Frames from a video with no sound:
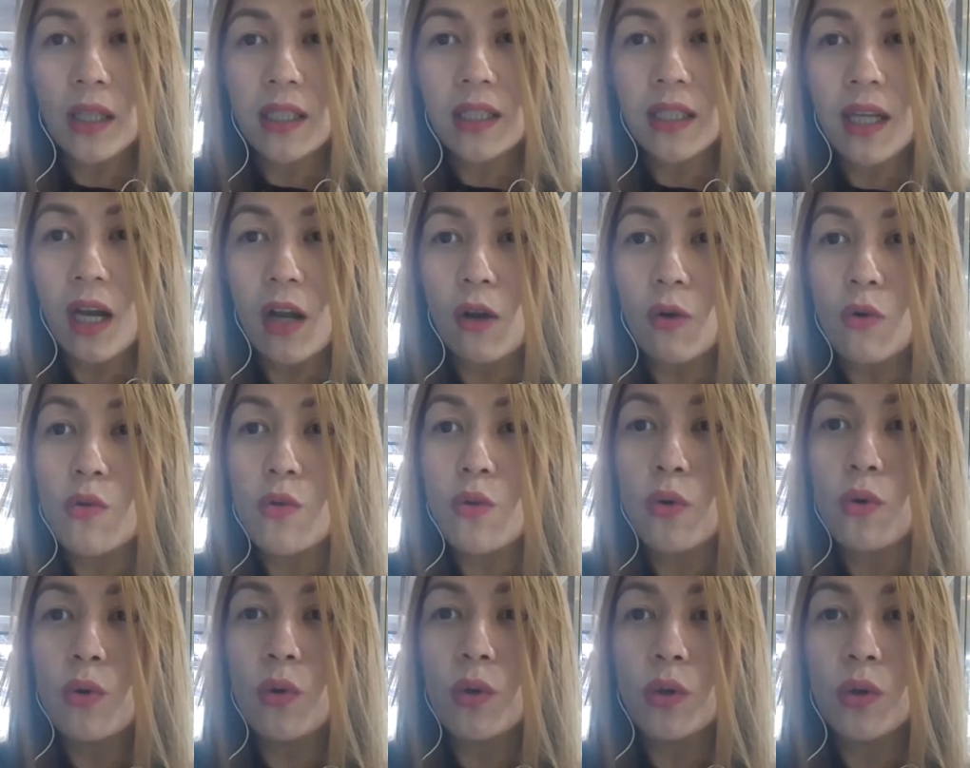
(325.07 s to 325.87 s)
At saka
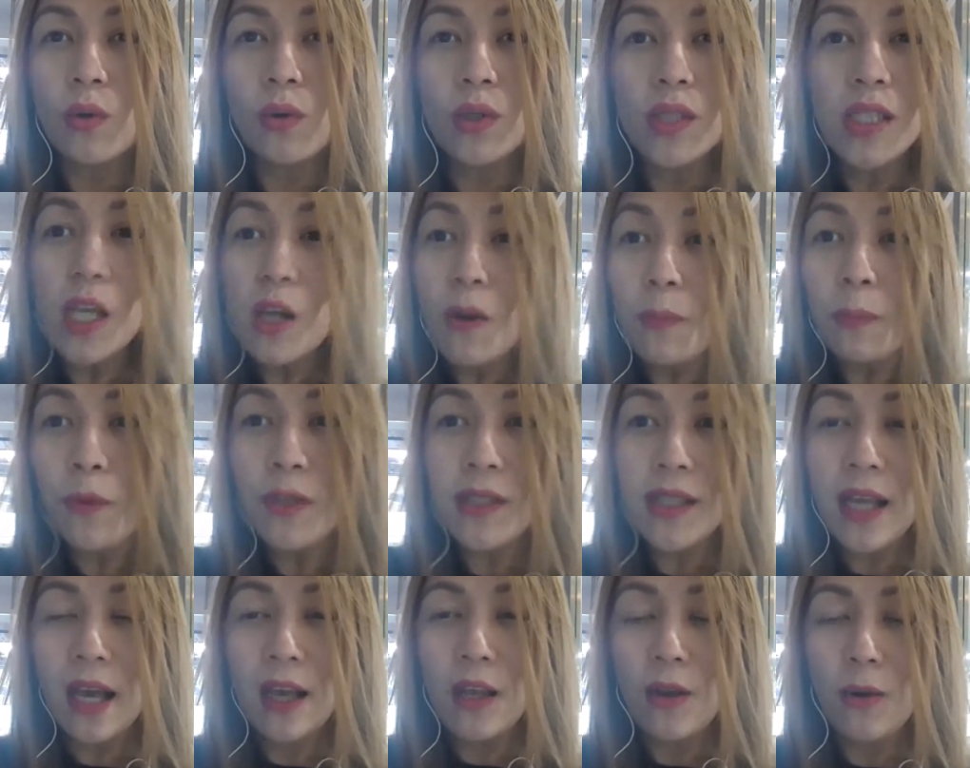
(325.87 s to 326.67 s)
kung, kung sino
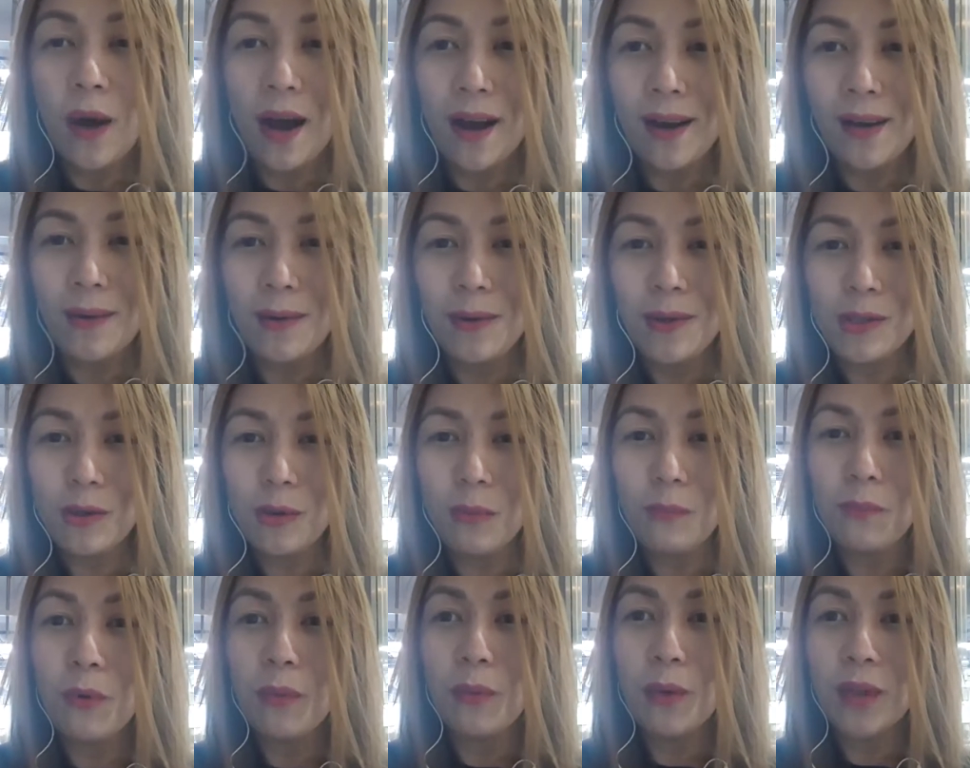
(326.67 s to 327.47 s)
po sa inyo ang
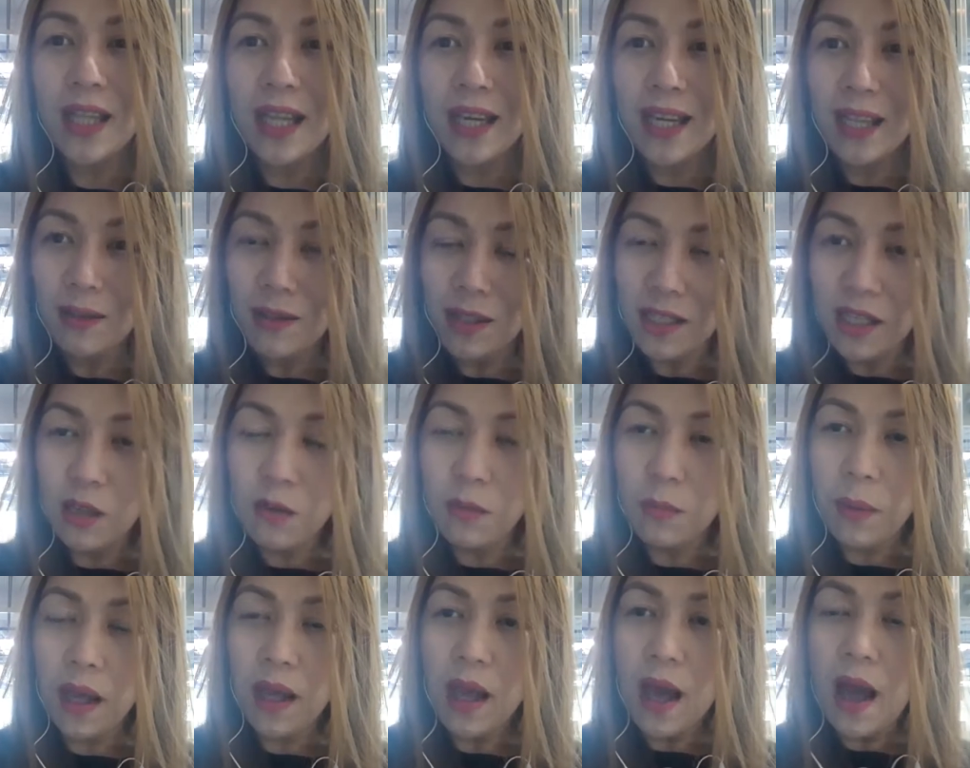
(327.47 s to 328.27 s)
gustong pumunta dito
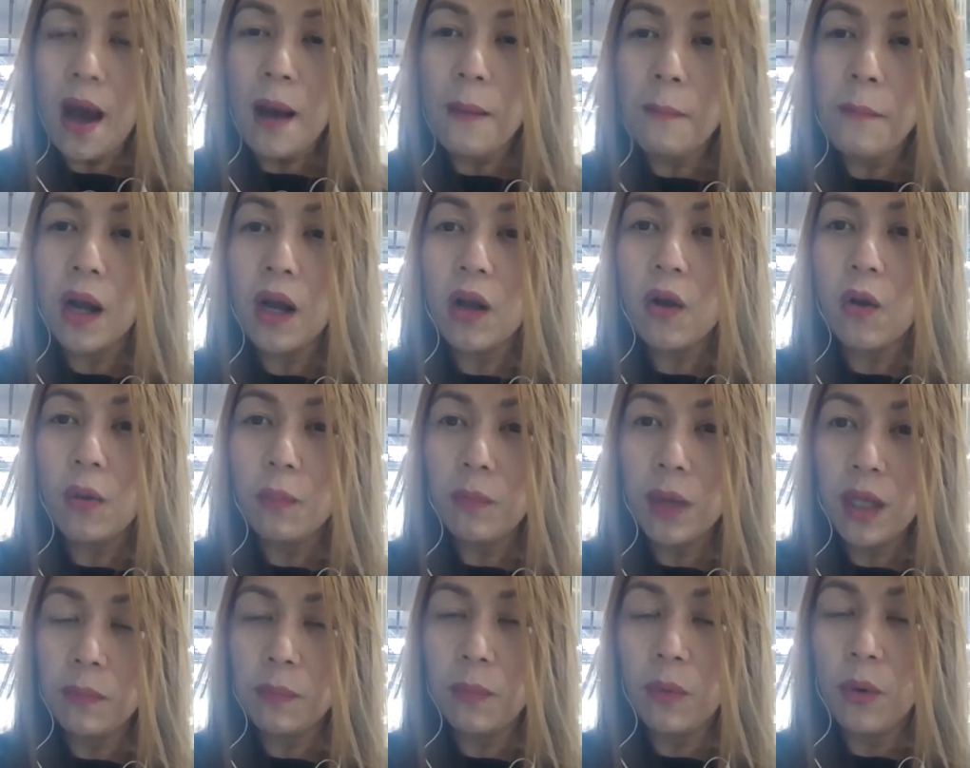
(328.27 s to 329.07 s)
sa Dubai,
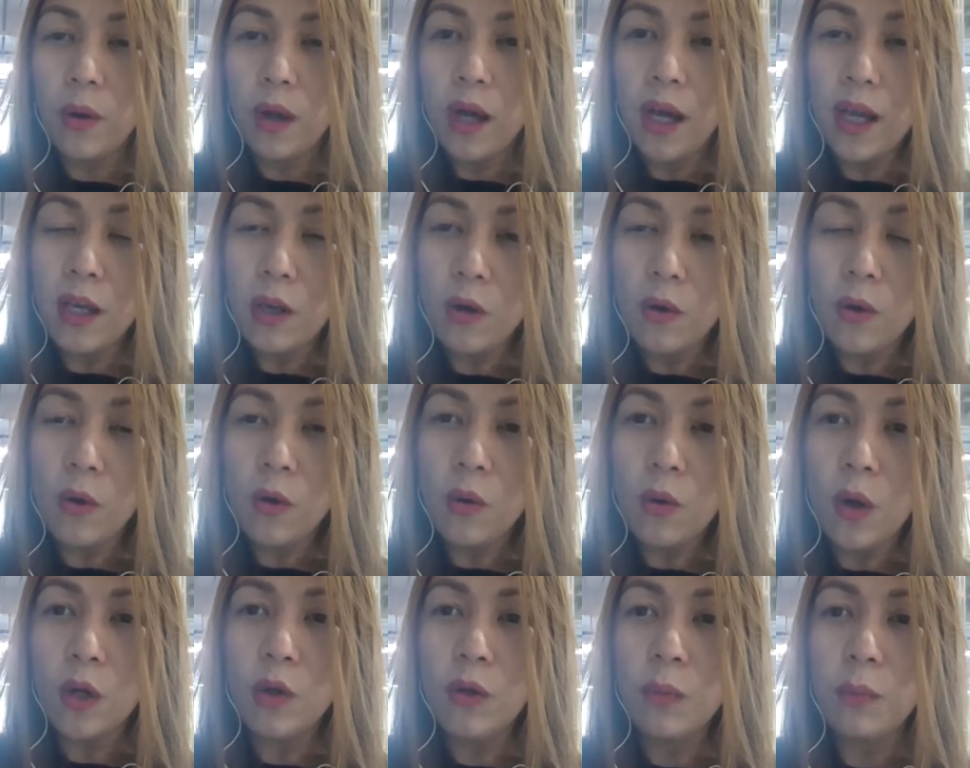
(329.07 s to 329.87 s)
mag-comment po
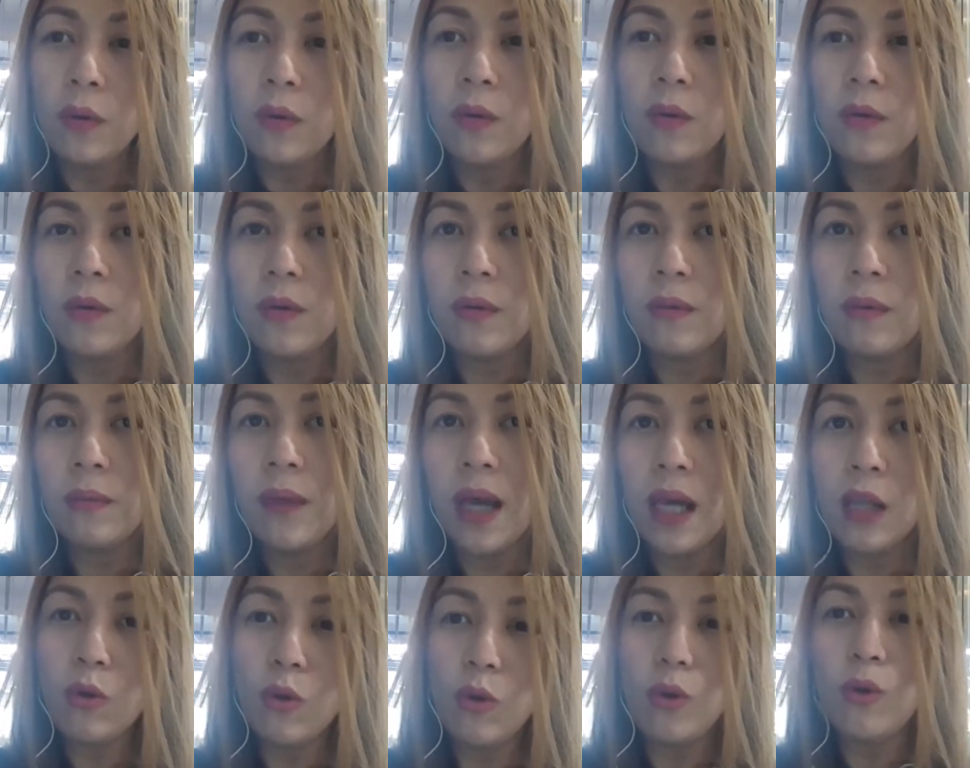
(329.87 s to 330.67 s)
kayo kung ano
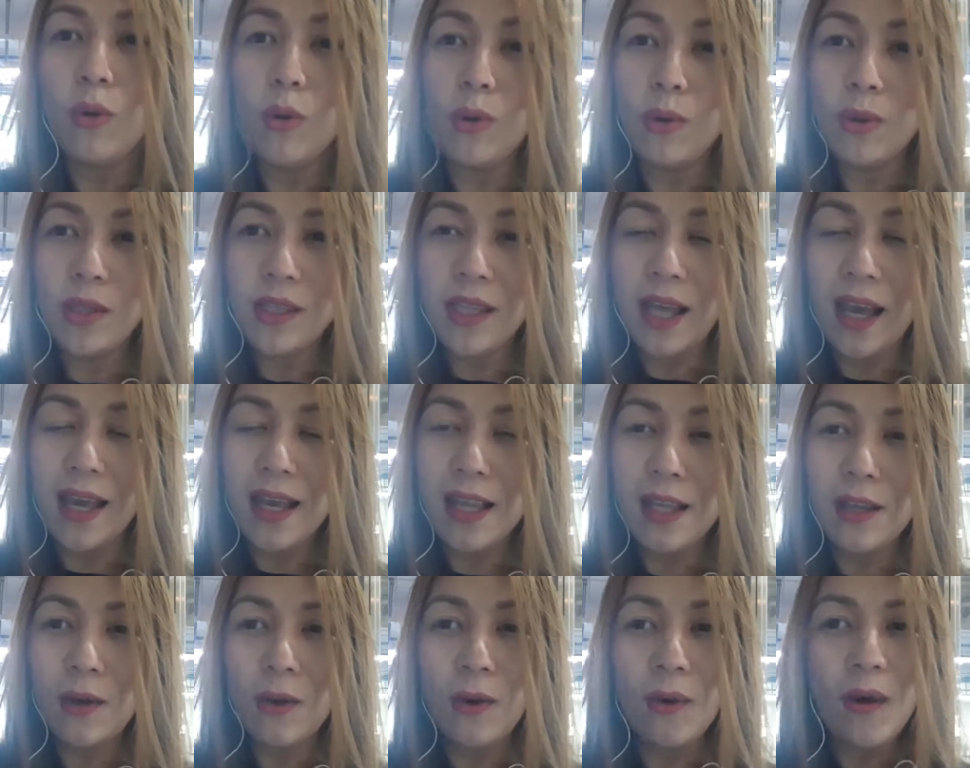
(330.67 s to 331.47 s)
pong maitulong ko sa
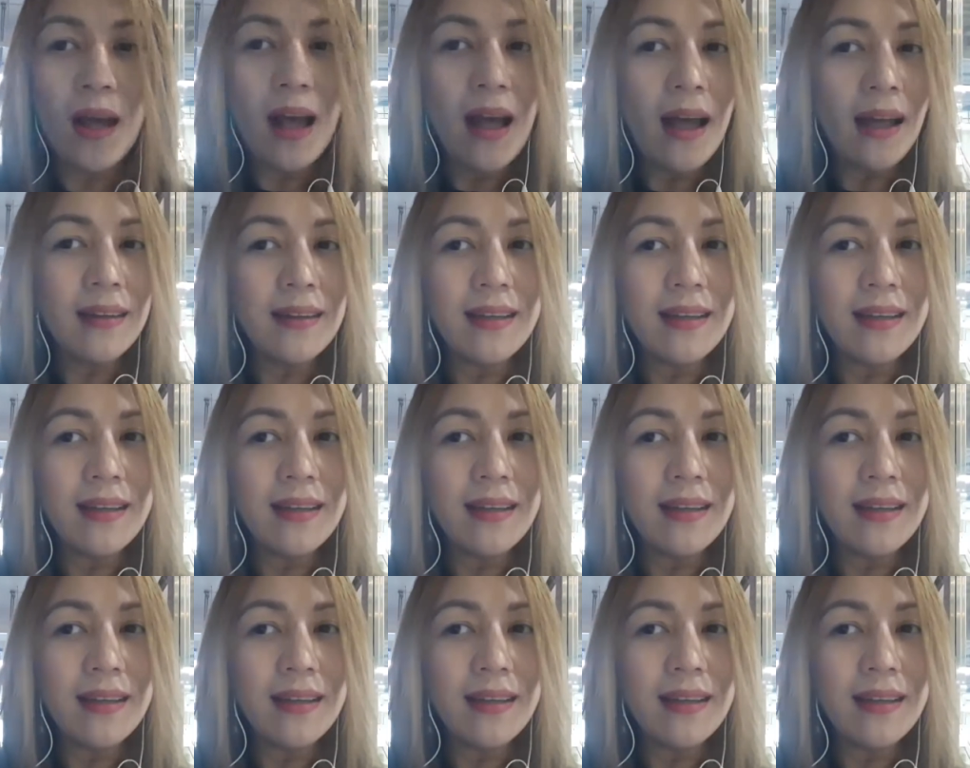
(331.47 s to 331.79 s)
inyo.